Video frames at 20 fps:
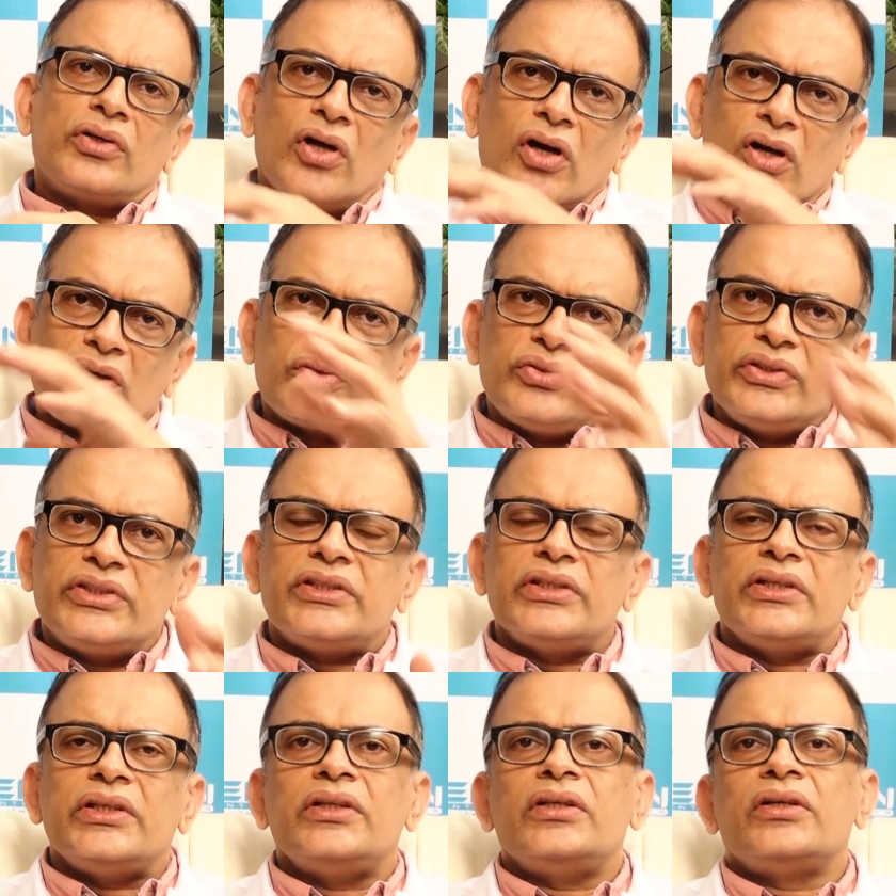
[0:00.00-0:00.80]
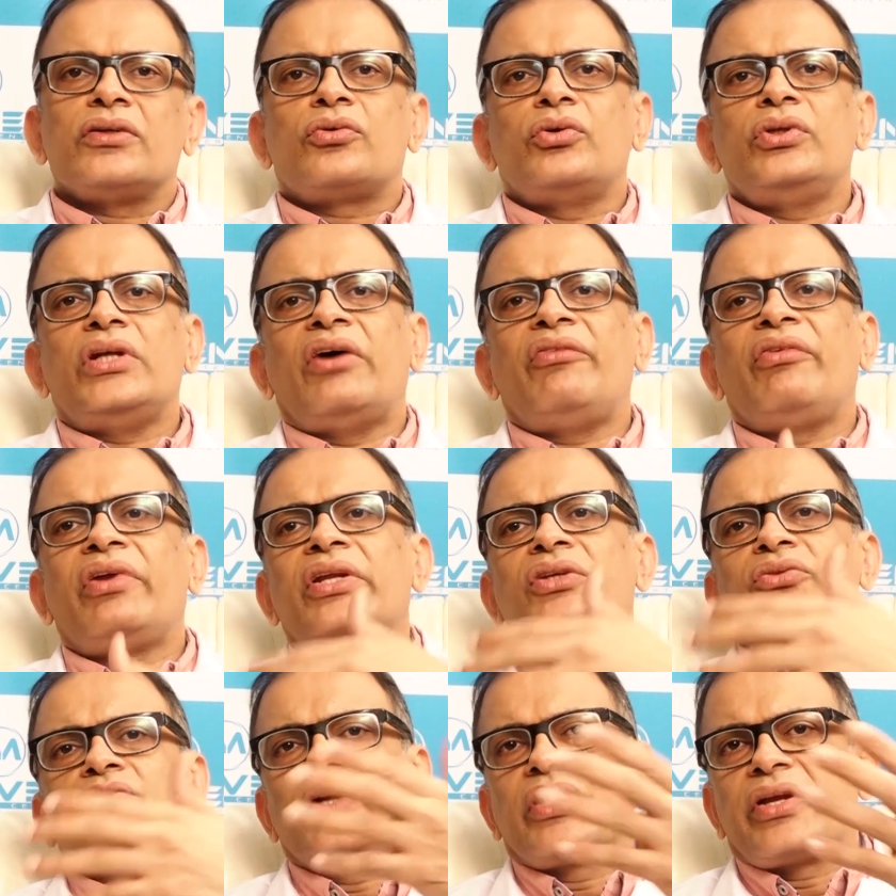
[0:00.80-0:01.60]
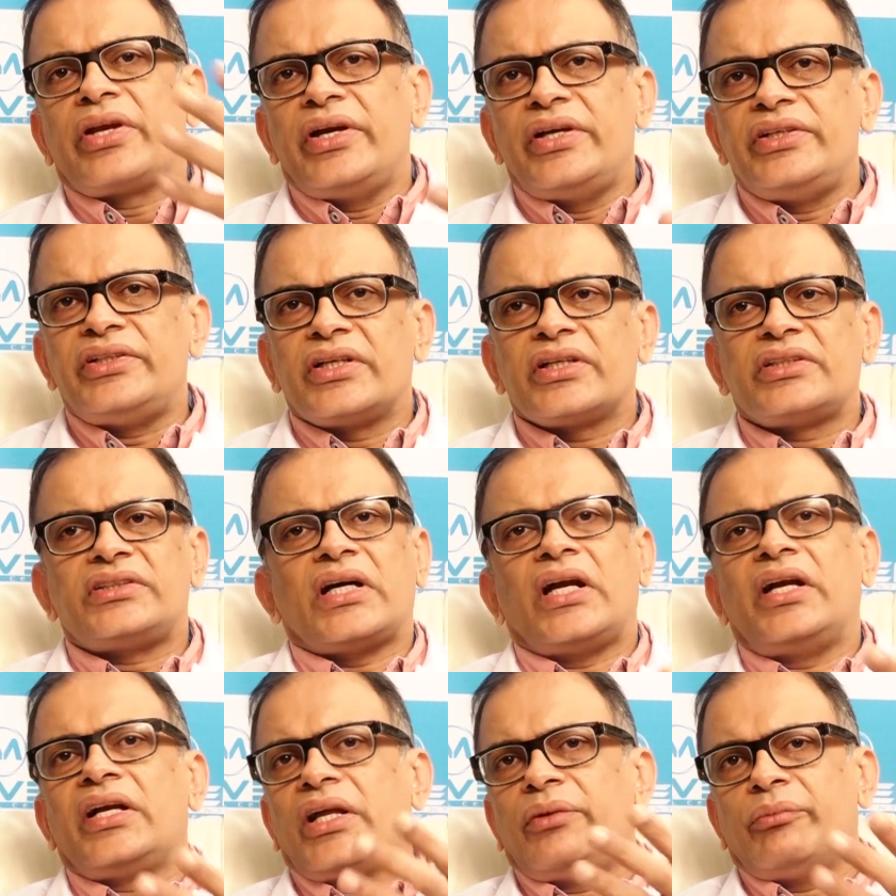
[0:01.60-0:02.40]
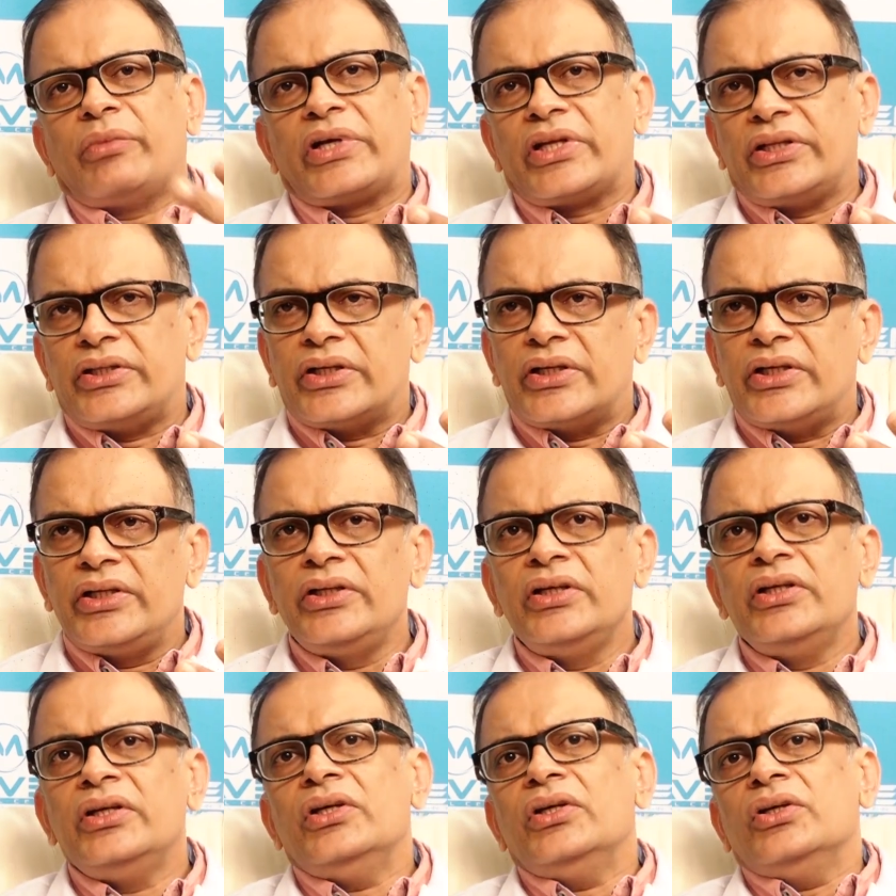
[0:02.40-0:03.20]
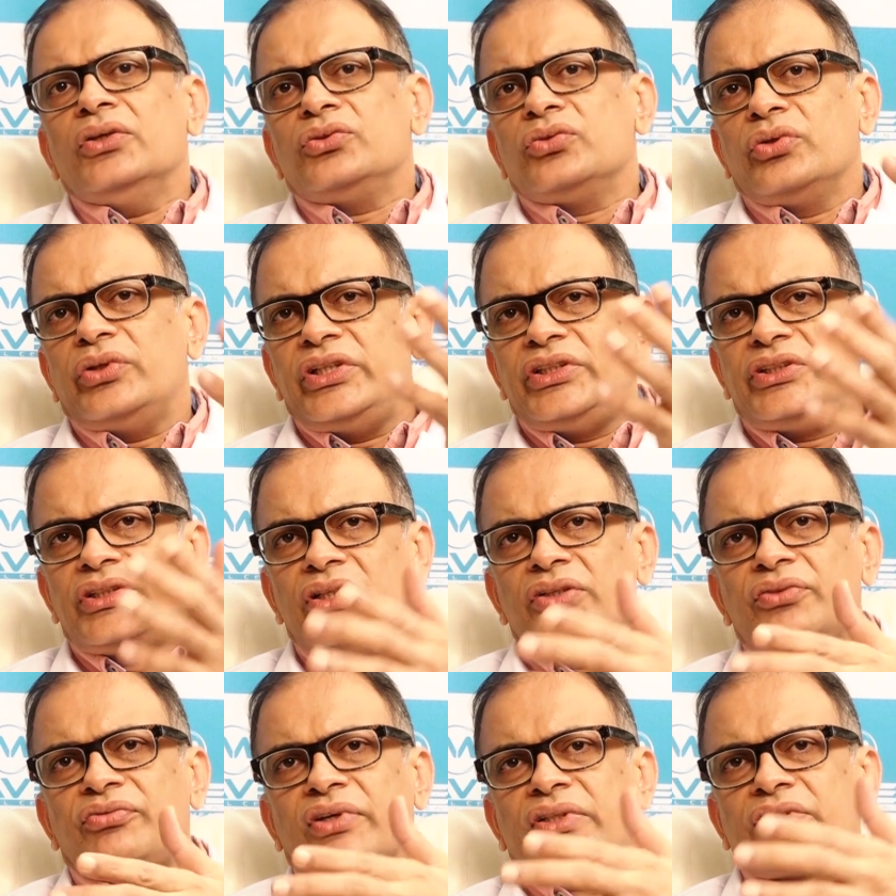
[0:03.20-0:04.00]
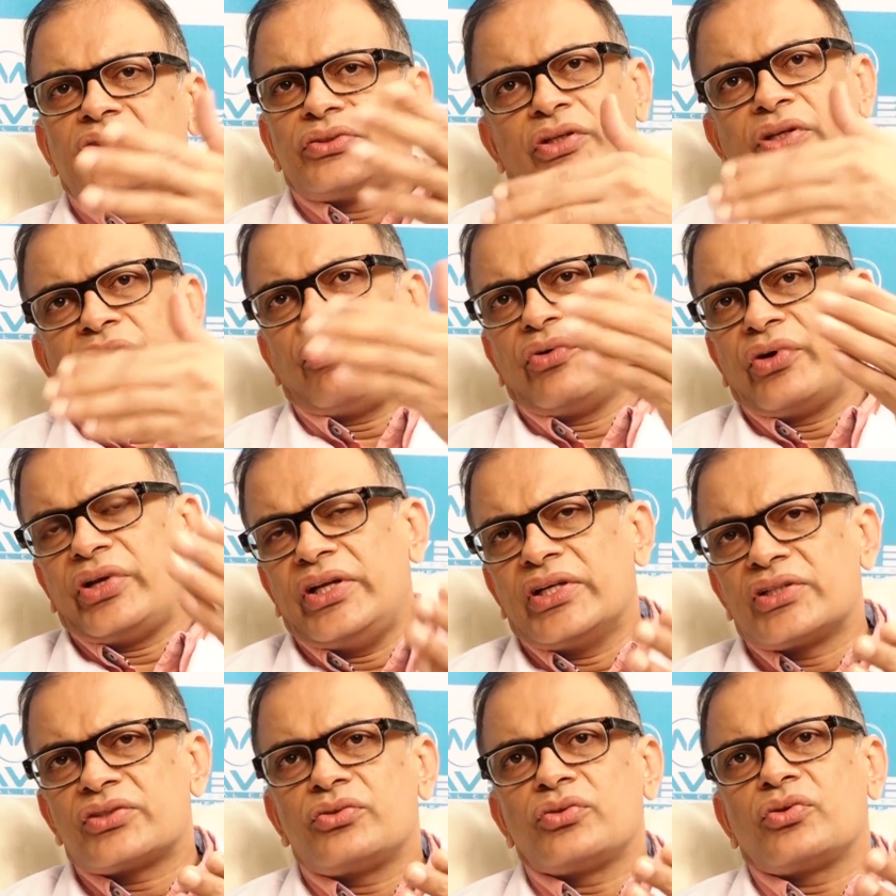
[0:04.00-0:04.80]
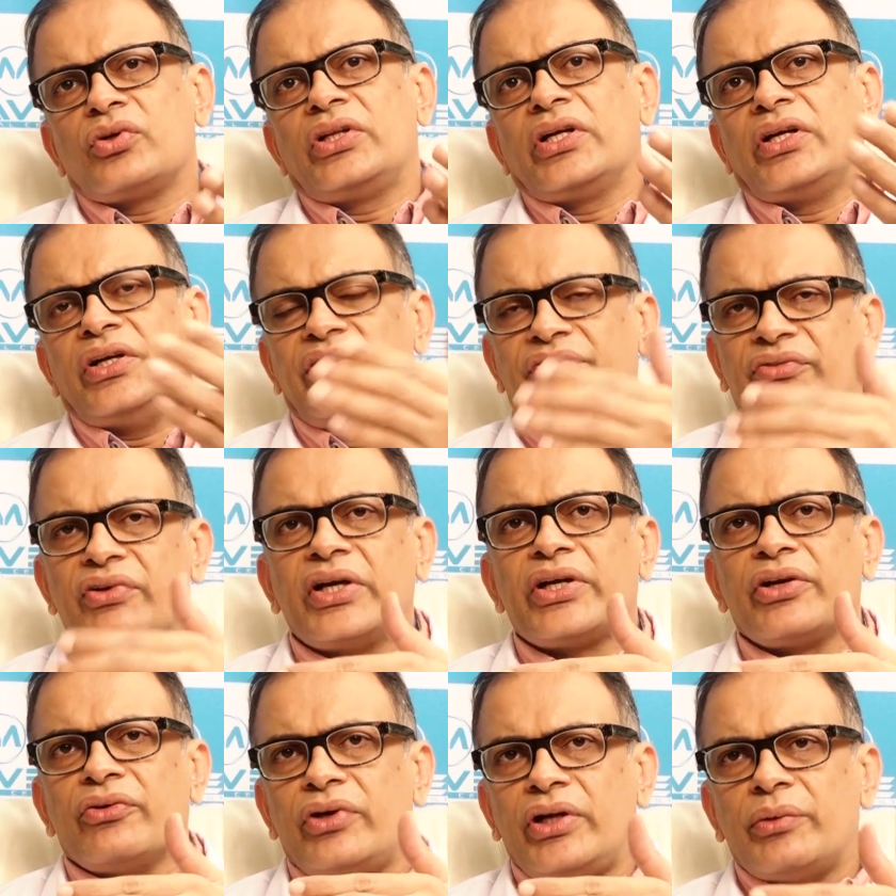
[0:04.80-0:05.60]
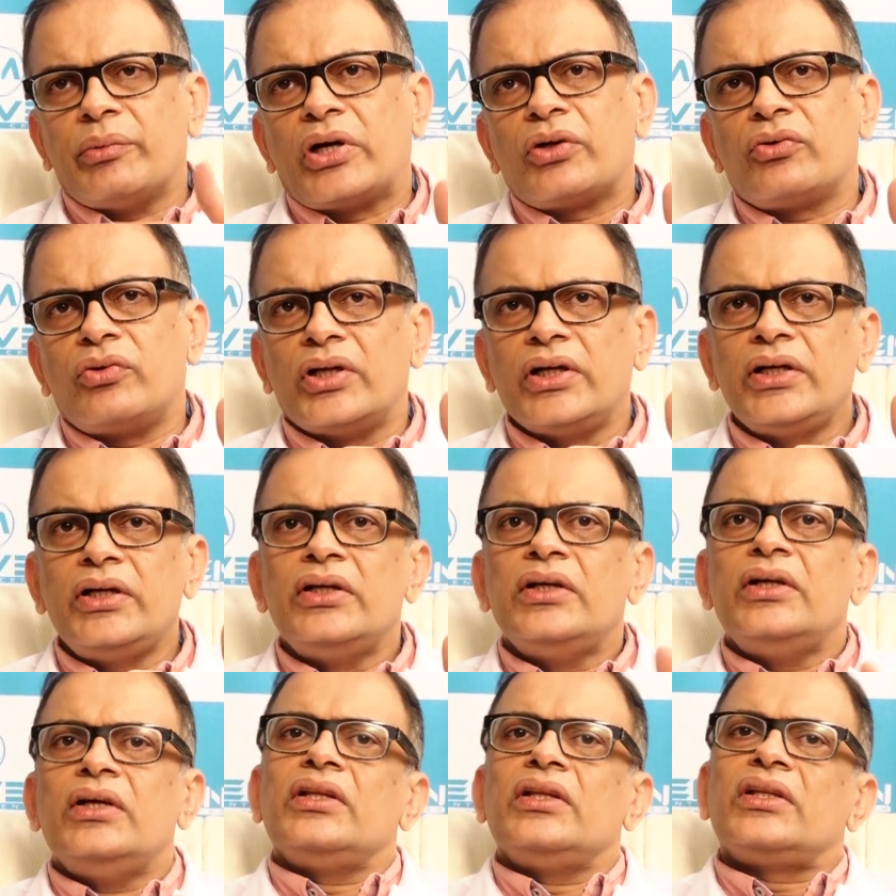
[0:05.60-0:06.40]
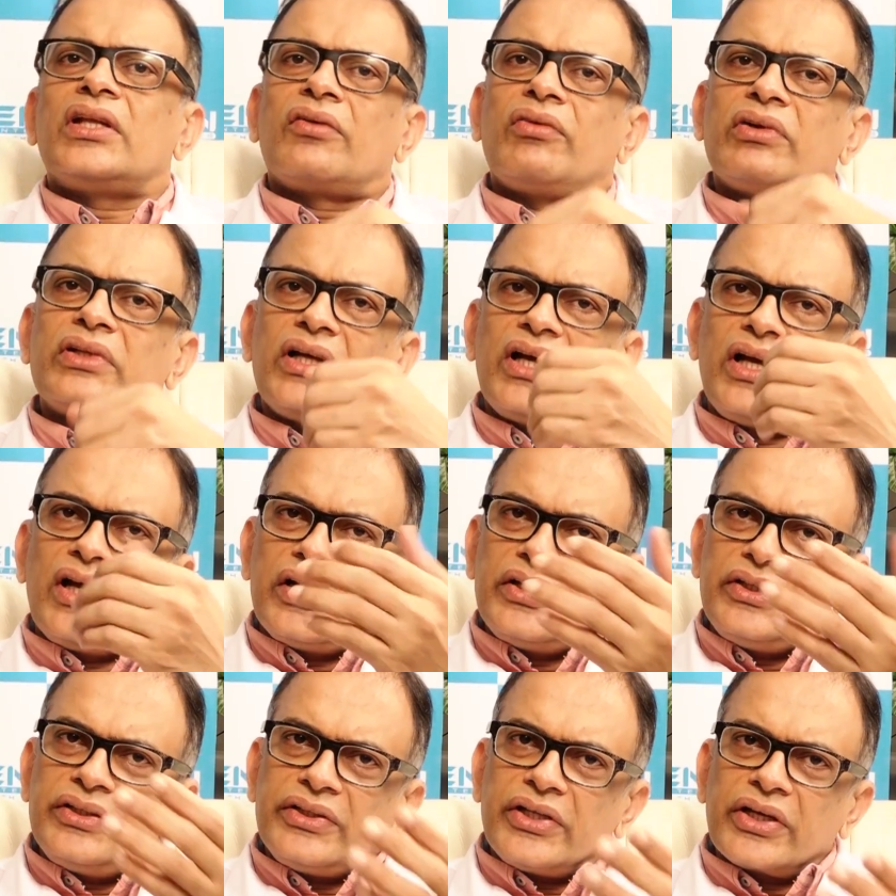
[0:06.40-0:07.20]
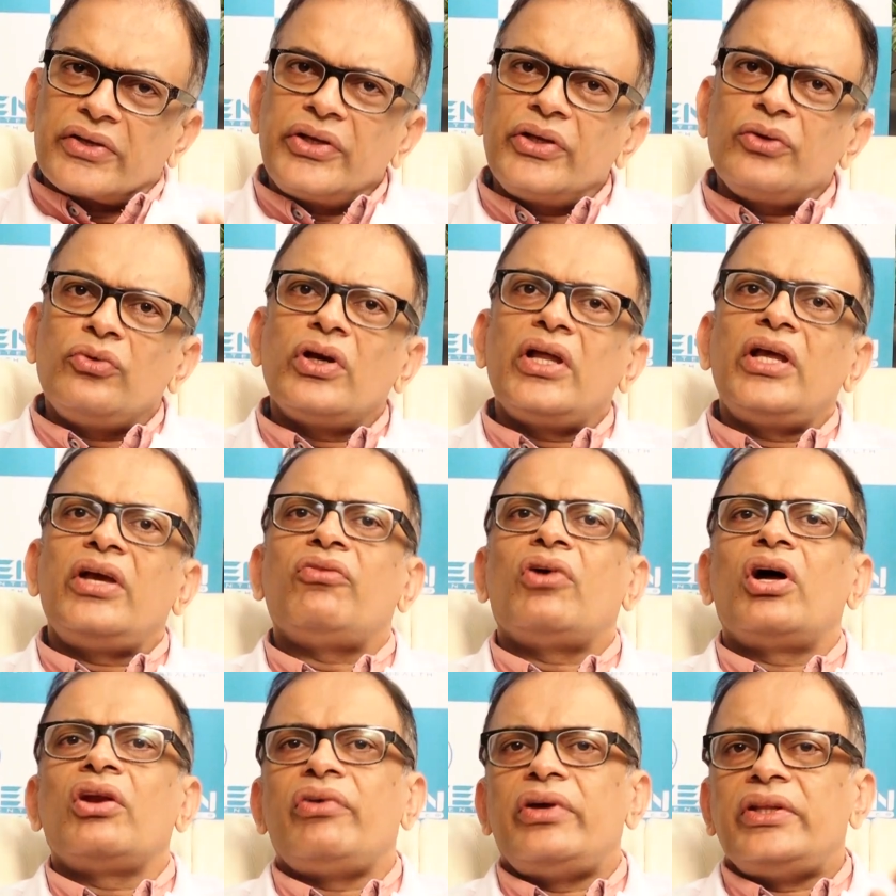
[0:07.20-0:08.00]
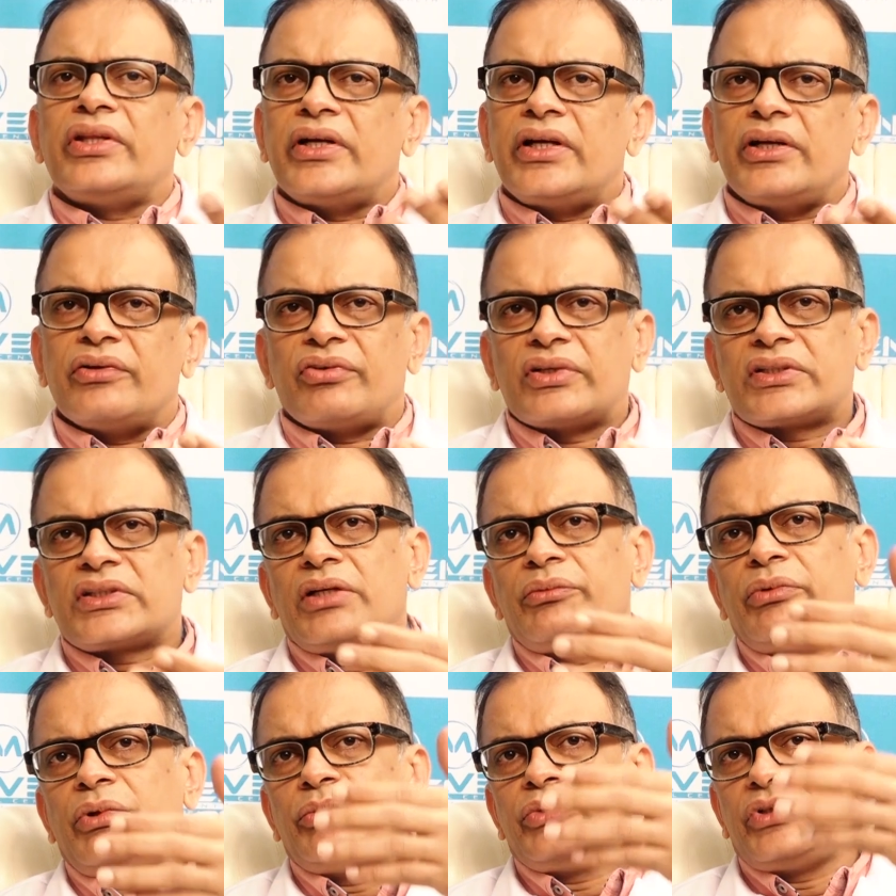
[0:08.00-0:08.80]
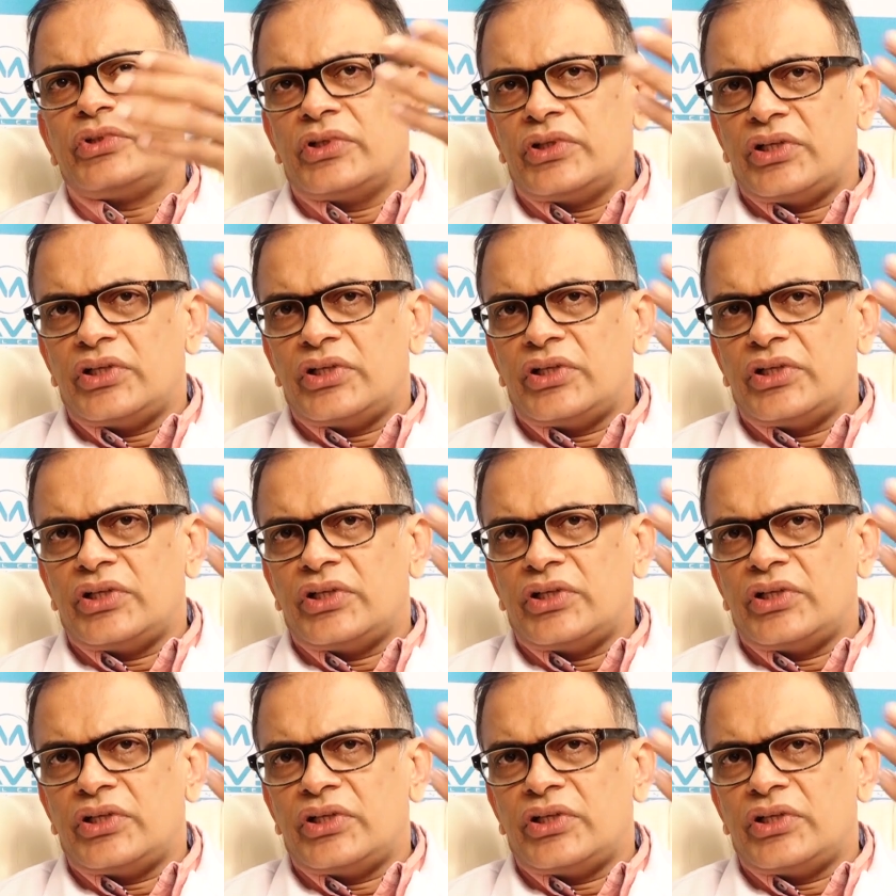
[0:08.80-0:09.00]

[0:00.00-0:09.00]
టాక్స్ ఇచ్చి కొద్దిగా అవేర్నెస్ కూడా క్రియేట్ చేయడానికి చాలా టైం పట్టిందండి సో ఇనిషియలీ ఫస్ట్ త్రీ ఫోర్ ఇయర్స్ కొద్దిగా డిఫికల్టీ ఉండే మాకు కూడా తర్వాత అది టెక్నిక్ కూడా ఎవాల్వ్ అయిందండి ఫస్ట్లో మేము